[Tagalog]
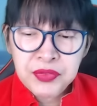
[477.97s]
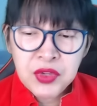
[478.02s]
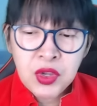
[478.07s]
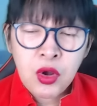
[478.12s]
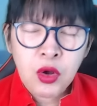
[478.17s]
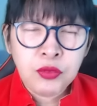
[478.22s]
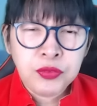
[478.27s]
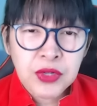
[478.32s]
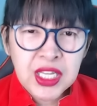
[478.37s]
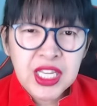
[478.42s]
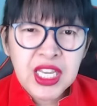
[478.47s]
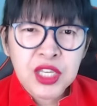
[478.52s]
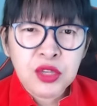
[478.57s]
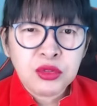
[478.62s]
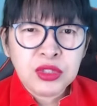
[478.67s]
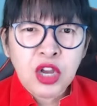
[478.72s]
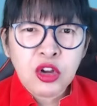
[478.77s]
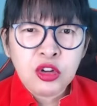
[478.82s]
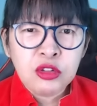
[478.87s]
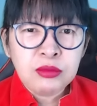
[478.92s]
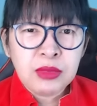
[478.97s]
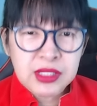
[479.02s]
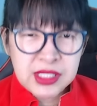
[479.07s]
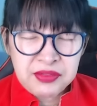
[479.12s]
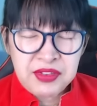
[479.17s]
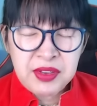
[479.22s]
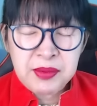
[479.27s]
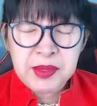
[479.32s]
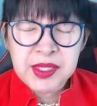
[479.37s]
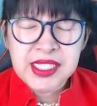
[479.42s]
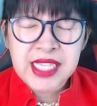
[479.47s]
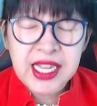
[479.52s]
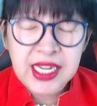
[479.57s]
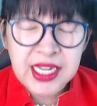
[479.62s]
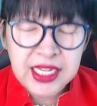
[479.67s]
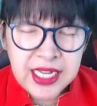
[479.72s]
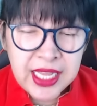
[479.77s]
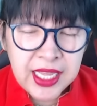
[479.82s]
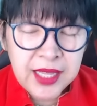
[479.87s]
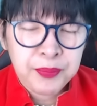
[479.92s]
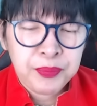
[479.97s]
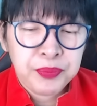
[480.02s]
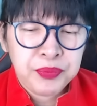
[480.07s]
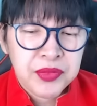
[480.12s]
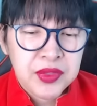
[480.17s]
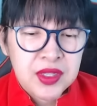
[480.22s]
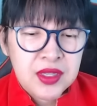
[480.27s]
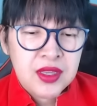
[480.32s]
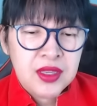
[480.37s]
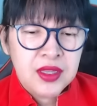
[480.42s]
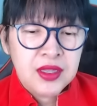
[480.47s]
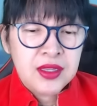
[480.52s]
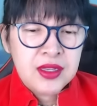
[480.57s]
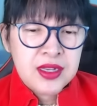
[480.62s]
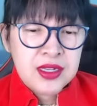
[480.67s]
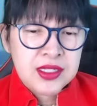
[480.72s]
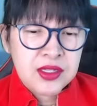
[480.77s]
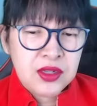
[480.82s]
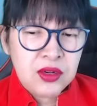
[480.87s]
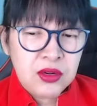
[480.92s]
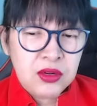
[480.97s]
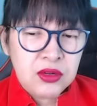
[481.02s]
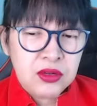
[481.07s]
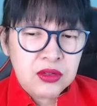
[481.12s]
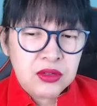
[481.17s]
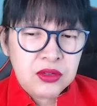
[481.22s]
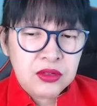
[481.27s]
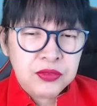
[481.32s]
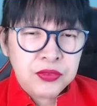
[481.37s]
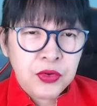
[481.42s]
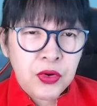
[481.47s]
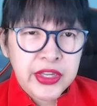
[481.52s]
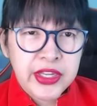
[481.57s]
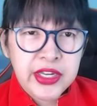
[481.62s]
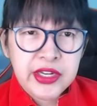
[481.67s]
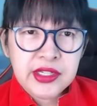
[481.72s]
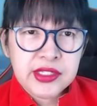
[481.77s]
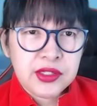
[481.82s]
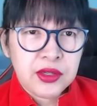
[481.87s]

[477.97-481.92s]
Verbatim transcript: Hopefully ngayong taon si VP Sara na. So 4 years